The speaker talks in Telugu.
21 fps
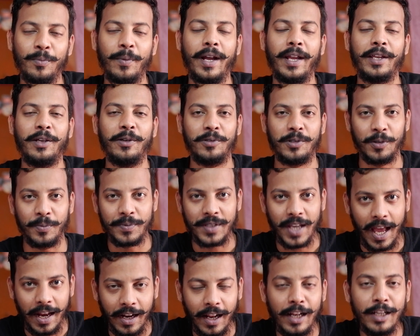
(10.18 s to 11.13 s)
టు మై యూట్యూబ్
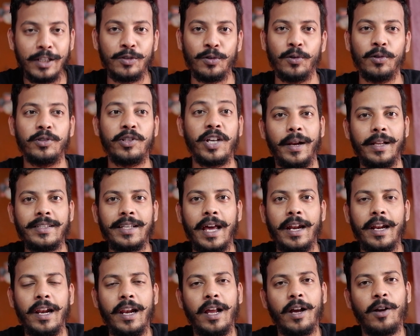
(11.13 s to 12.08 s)
ఛానల్ సో మన
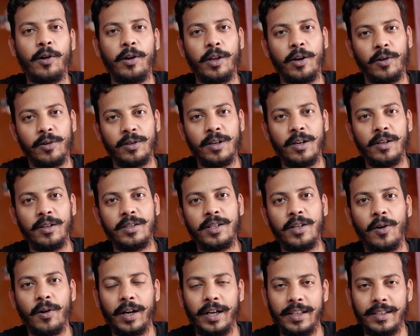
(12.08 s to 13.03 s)
ఛానల్లో కొన్ని రోజుల
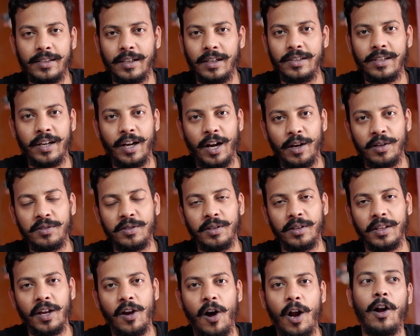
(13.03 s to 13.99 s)
నుంచి ఒక డిస్కషన్
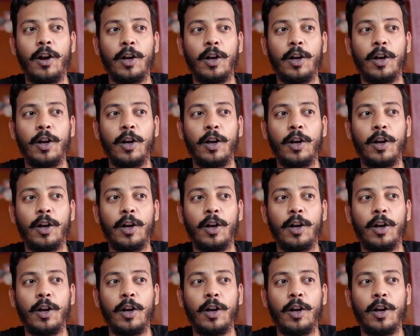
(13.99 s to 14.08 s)
నడుస్తుంది